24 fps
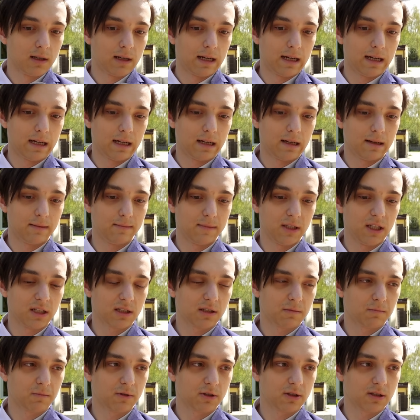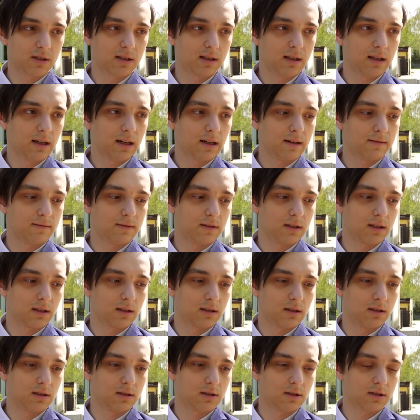E, nie z podstawy,
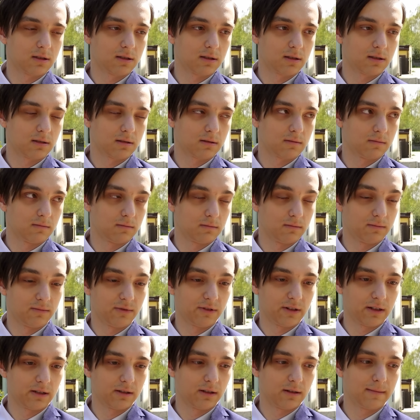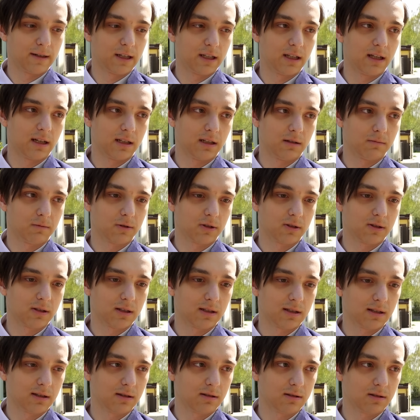gdyż była ona banalnie prosta,
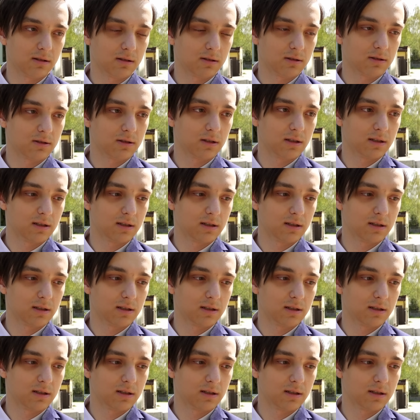za to z